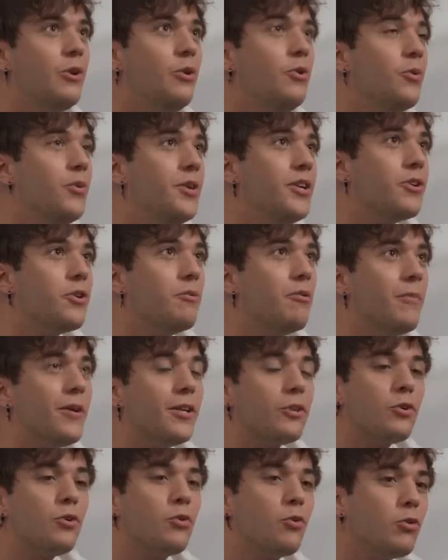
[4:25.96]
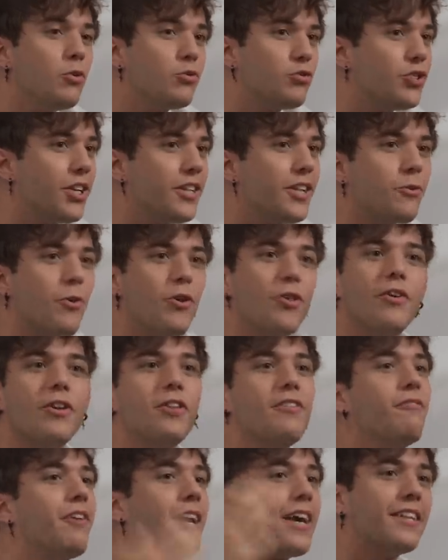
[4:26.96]
L'unico momento in cui non succede è quando
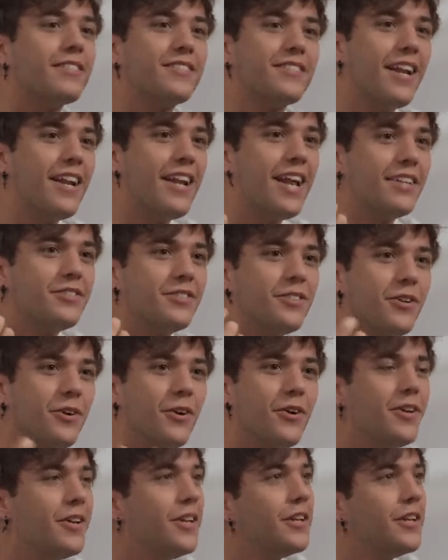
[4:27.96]
vado in vacanza all'estero,